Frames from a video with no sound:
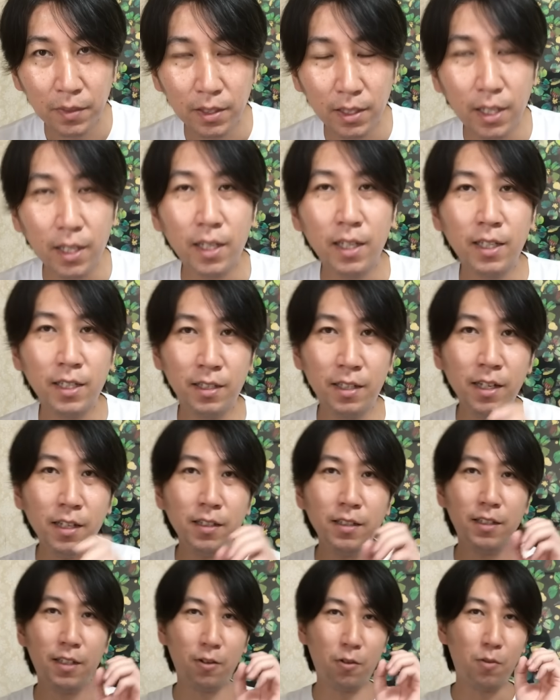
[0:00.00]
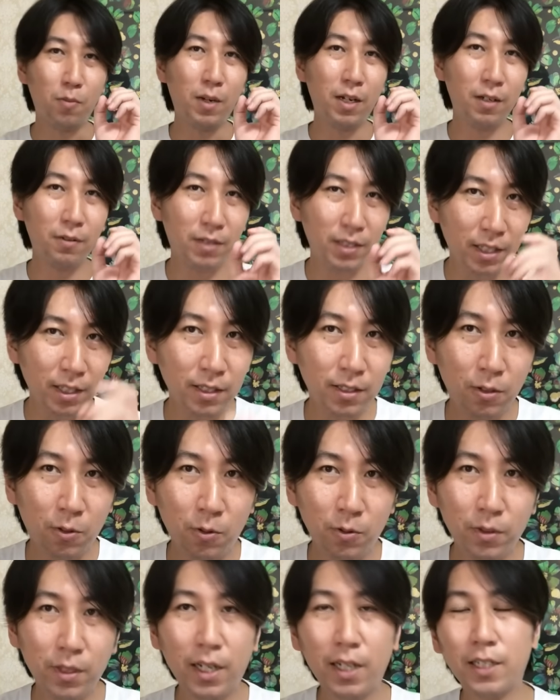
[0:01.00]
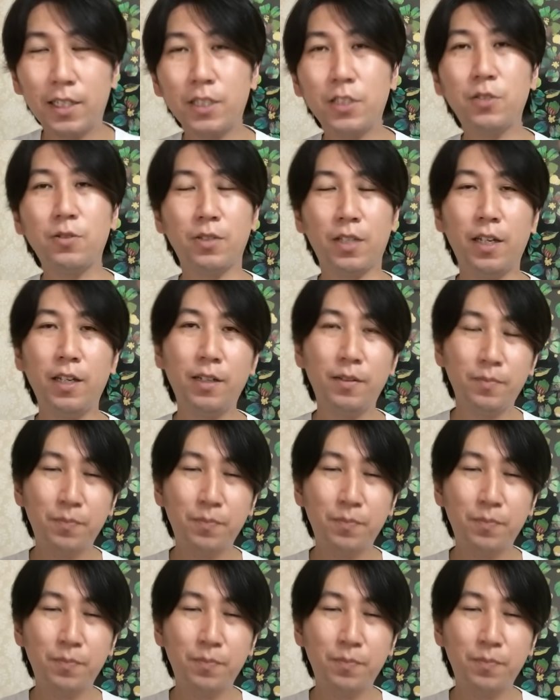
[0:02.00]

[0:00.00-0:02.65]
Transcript: でなんでお前はねこんな話をね